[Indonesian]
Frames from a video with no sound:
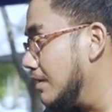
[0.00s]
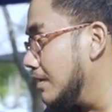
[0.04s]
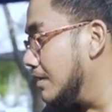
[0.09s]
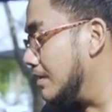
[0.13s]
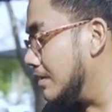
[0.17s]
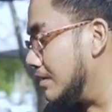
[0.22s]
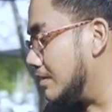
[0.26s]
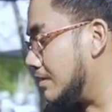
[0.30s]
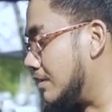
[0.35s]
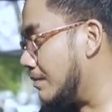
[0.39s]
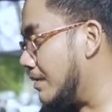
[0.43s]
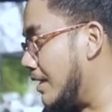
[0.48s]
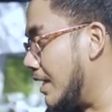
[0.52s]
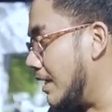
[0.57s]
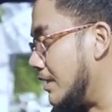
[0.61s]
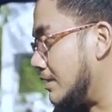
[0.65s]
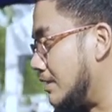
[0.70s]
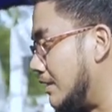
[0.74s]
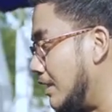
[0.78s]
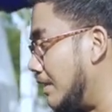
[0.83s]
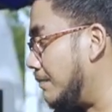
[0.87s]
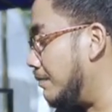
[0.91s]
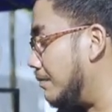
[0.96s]
Ya? Coba
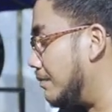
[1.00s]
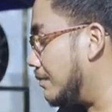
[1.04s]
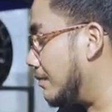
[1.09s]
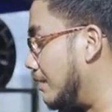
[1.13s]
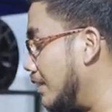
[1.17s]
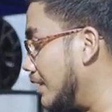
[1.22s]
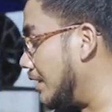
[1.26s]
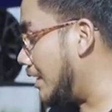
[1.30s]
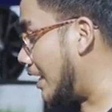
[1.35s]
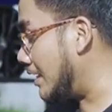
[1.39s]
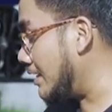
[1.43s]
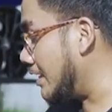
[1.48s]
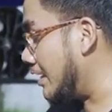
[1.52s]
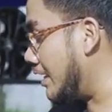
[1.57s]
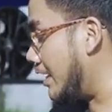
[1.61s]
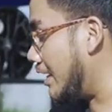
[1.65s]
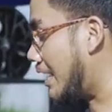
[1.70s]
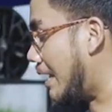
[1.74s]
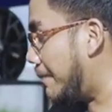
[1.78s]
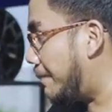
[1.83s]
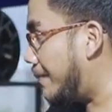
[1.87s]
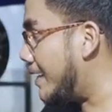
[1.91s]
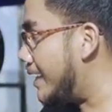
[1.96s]
sip. Ini aja
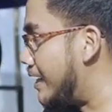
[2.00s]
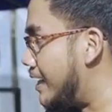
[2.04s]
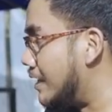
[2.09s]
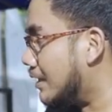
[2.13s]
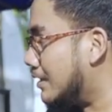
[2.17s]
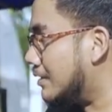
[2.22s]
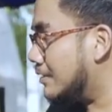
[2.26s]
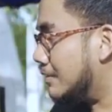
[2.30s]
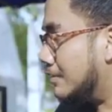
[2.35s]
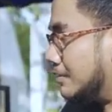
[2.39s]
nih dapat.